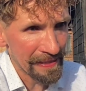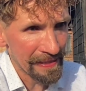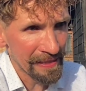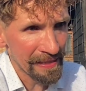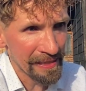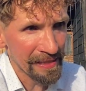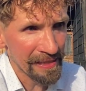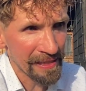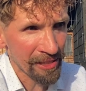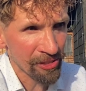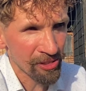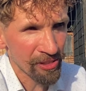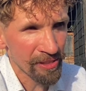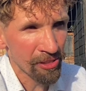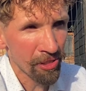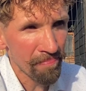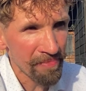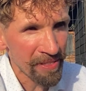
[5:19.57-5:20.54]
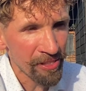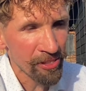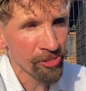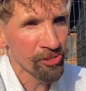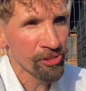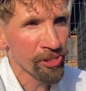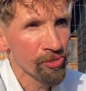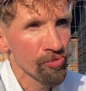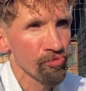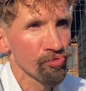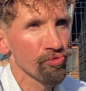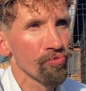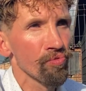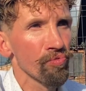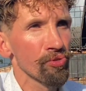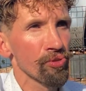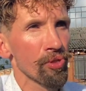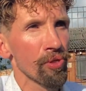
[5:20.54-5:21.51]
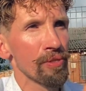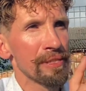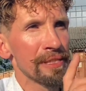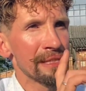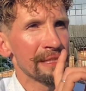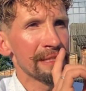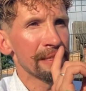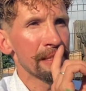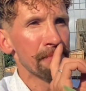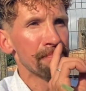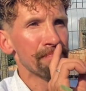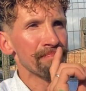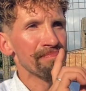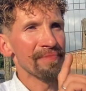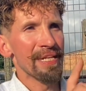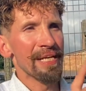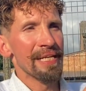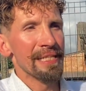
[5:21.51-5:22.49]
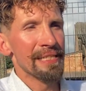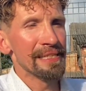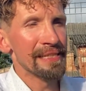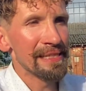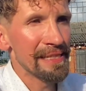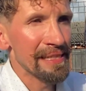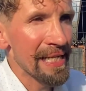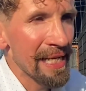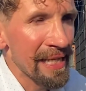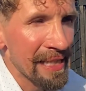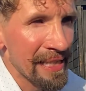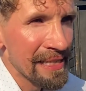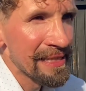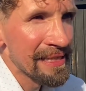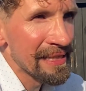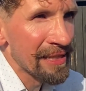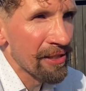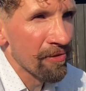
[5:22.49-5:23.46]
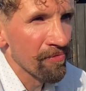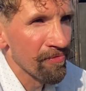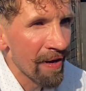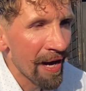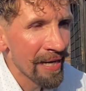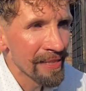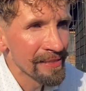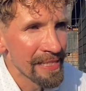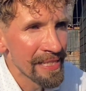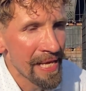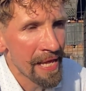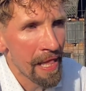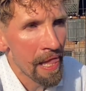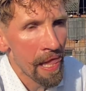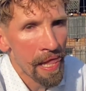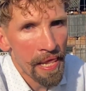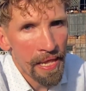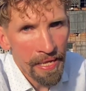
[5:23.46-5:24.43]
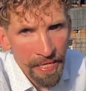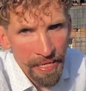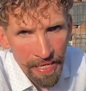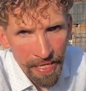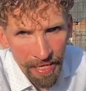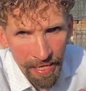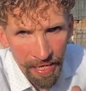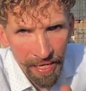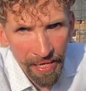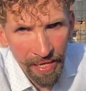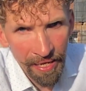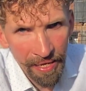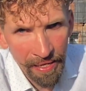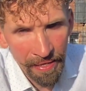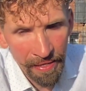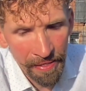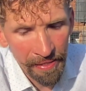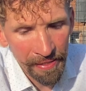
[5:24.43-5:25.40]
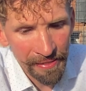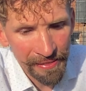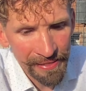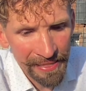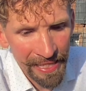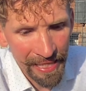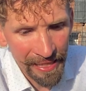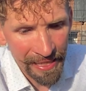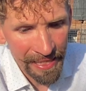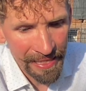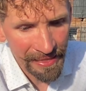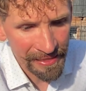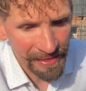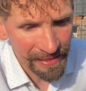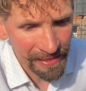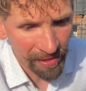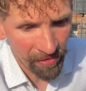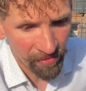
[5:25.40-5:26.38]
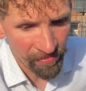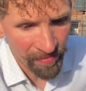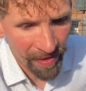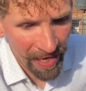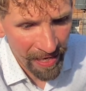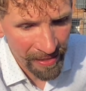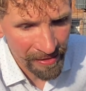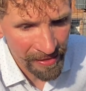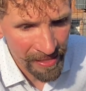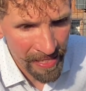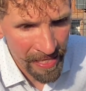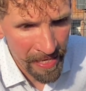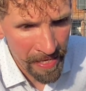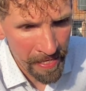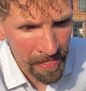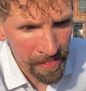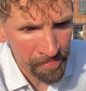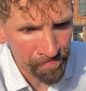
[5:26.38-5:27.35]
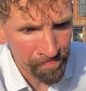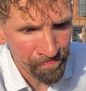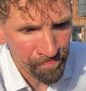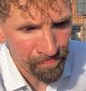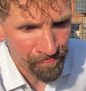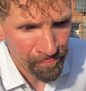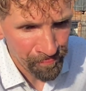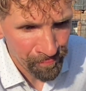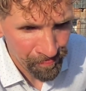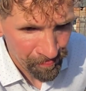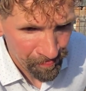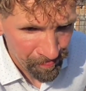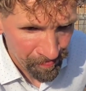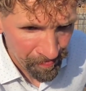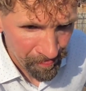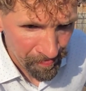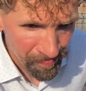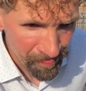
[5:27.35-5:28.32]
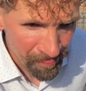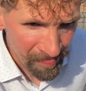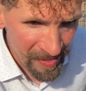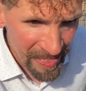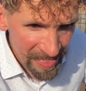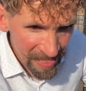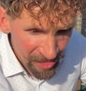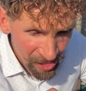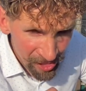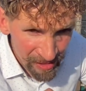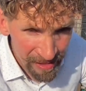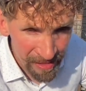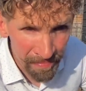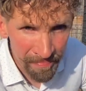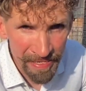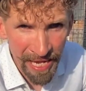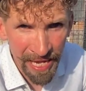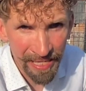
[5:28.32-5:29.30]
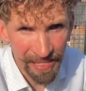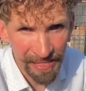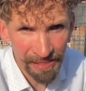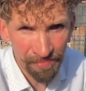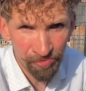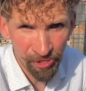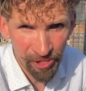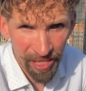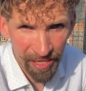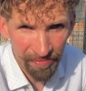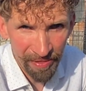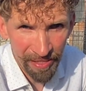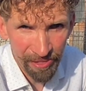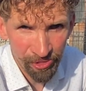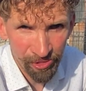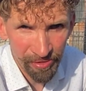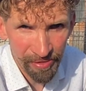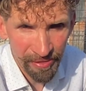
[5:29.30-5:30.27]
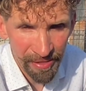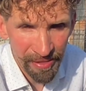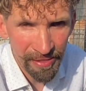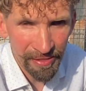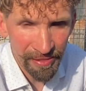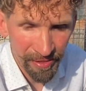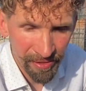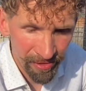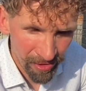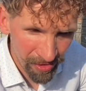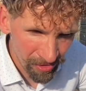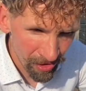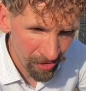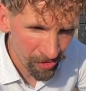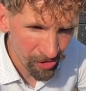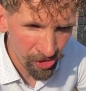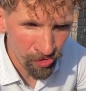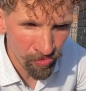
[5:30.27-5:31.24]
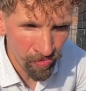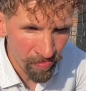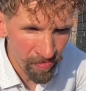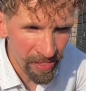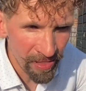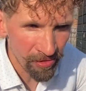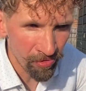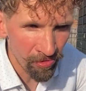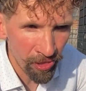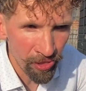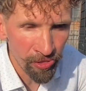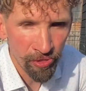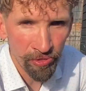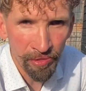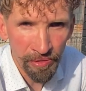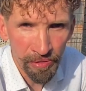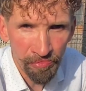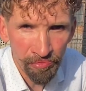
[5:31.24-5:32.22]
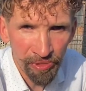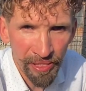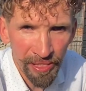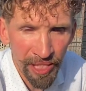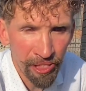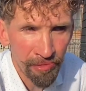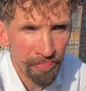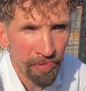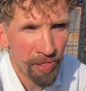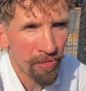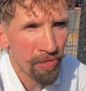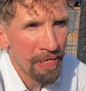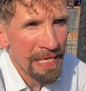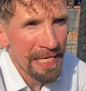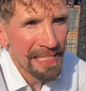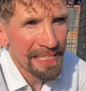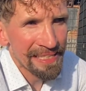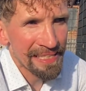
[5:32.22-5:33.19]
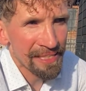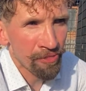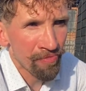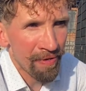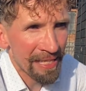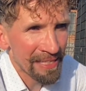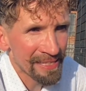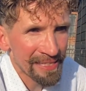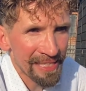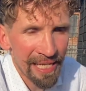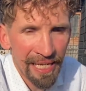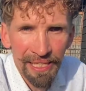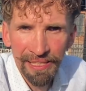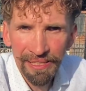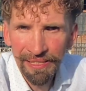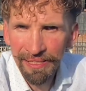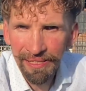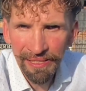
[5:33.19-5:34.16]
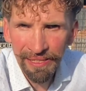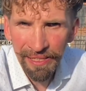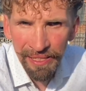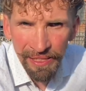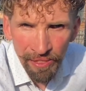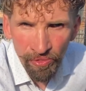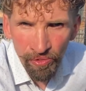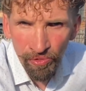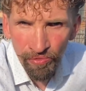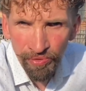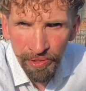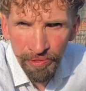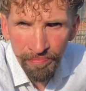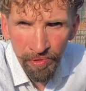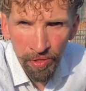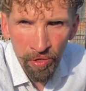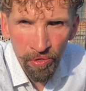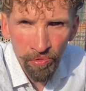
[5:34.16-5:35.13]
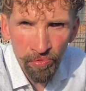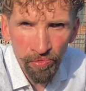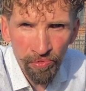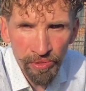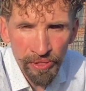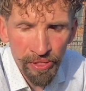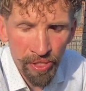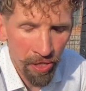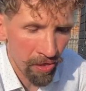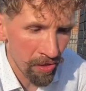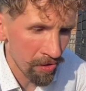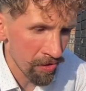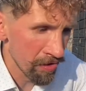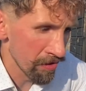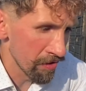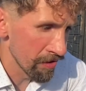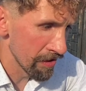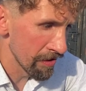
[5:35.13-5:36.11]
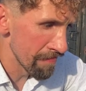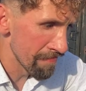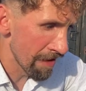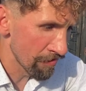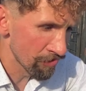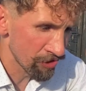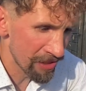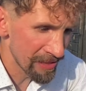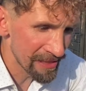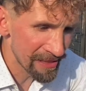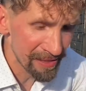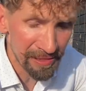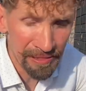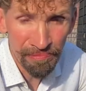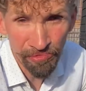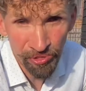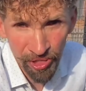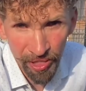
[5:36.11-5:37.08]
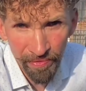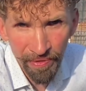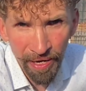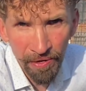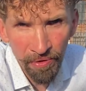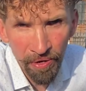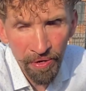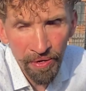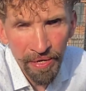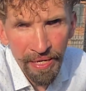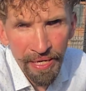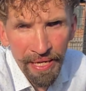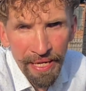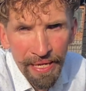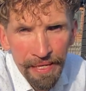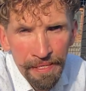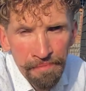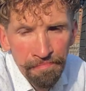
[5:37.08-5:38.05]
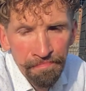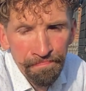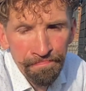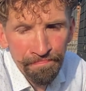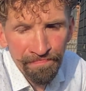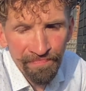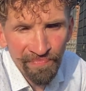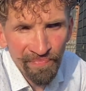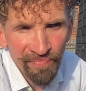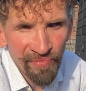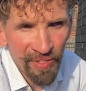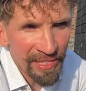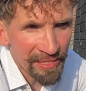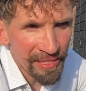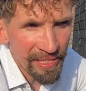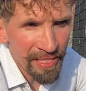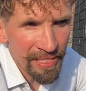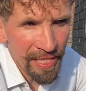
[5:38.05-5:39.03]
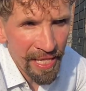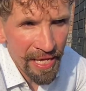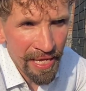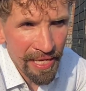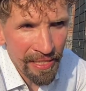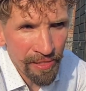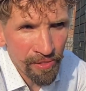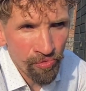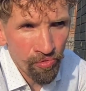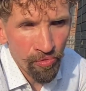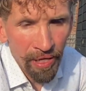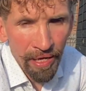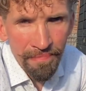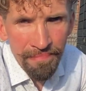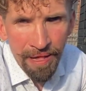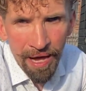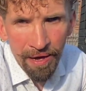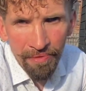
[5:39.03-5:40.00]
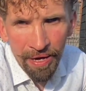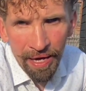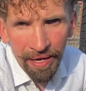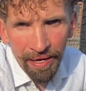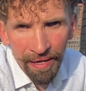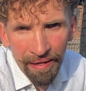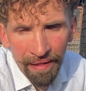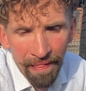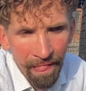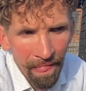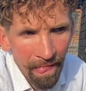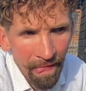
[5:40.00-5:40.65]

I raczej do 50 sztuk to jest zarejestrowanie, e, zarejestrowanie jeśli chcemy jajka sprzedawać. To, to, to, gdzieś głównie tu chodzi o tą sprzedaż, bo sytuacja z rynku w tym roku, gdzie małżeństwo sprzedawało mm, wędlinę, która miała e,